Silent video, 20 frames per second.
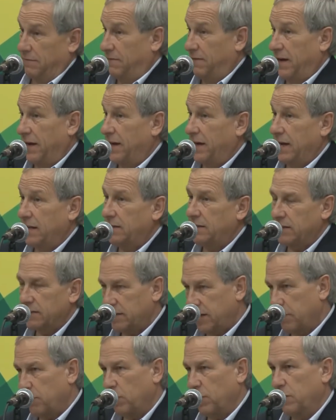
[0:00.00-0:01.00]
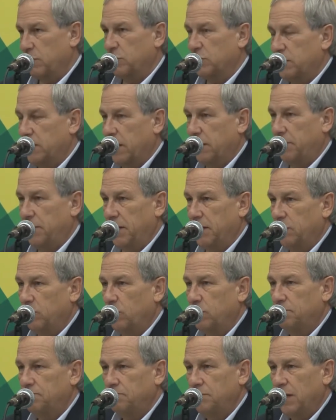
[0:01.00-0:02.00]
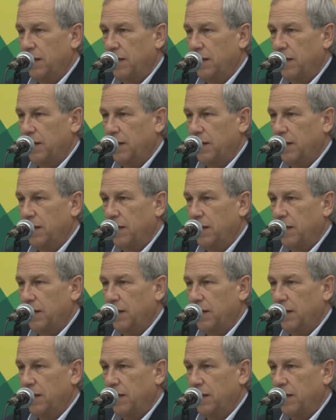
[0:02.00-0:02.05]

flagrantes que podamos estar viendo